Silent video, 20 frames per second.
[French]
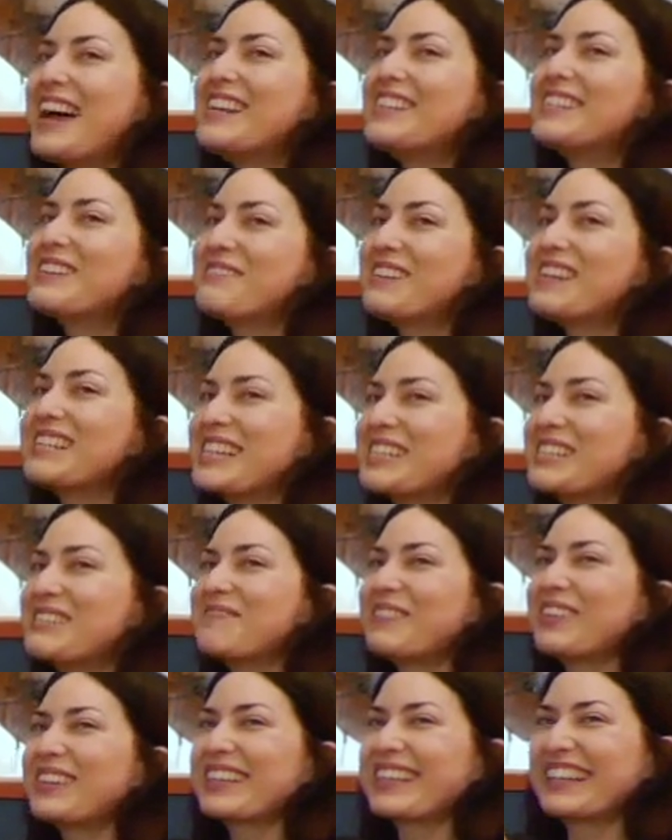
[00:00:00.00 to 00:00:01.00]
Elle était bien cette
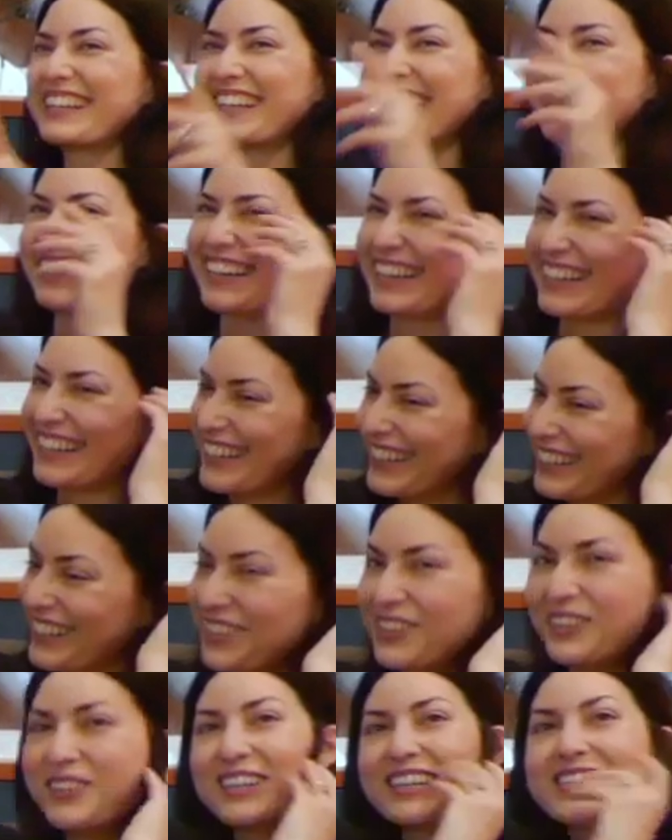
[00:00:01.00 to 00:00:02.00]
époque.
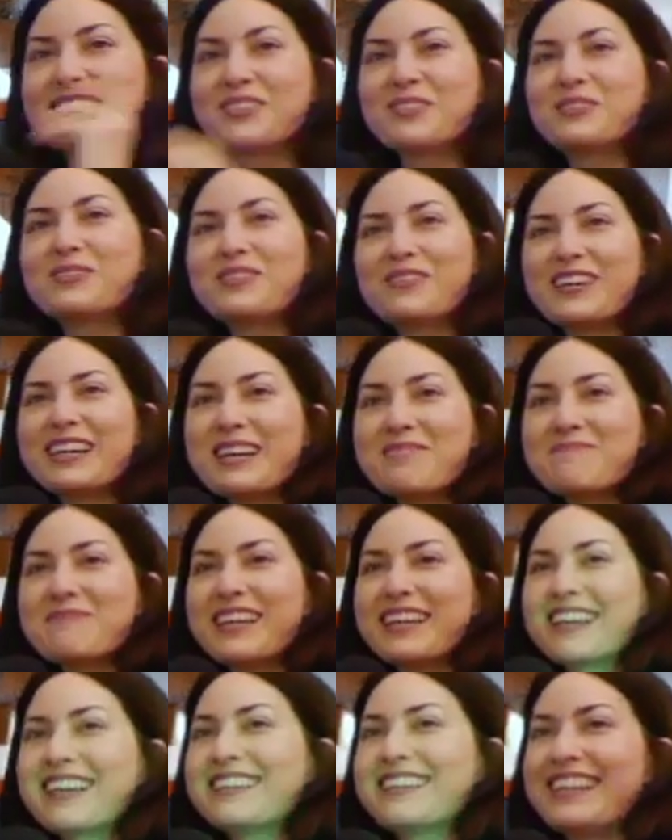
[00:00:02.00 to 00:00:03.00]
Au resto avec un
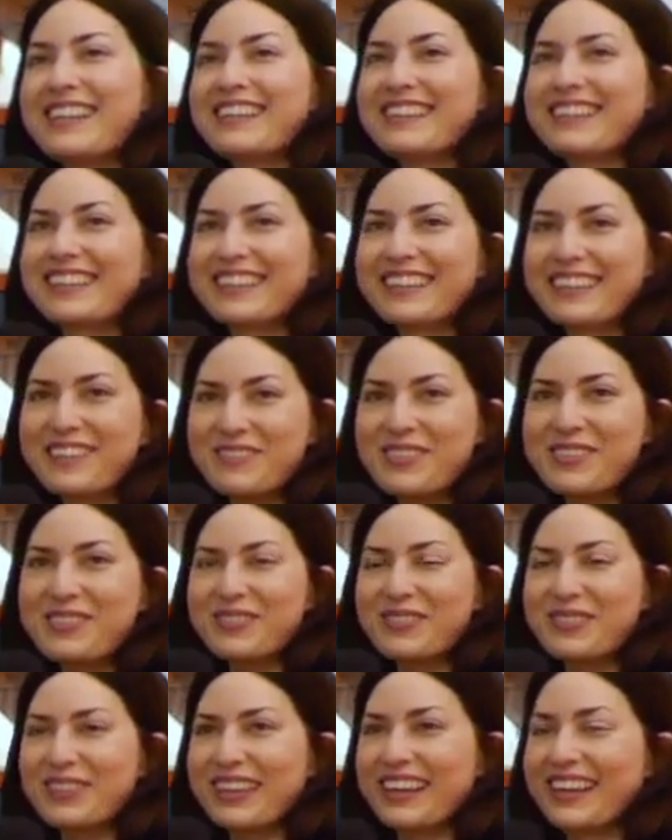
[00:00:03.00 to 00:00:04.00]
mec, un date qui avait
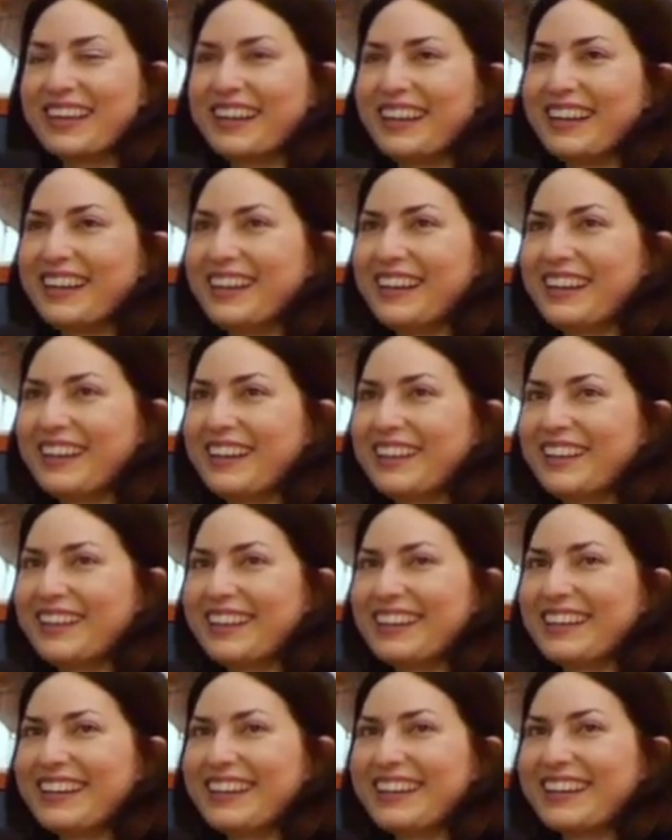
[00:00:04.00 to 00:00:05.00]
son truc
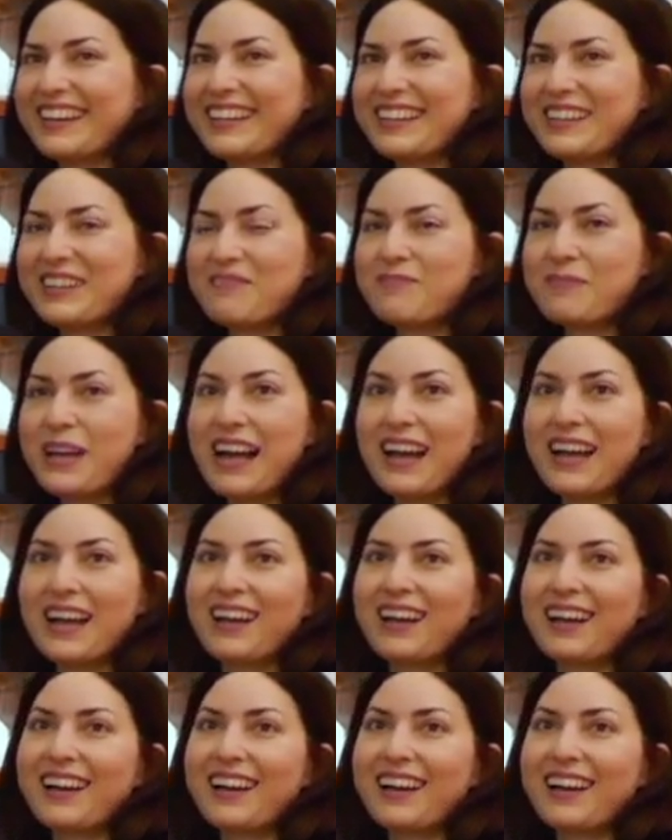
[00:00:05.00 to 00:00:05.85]
bah,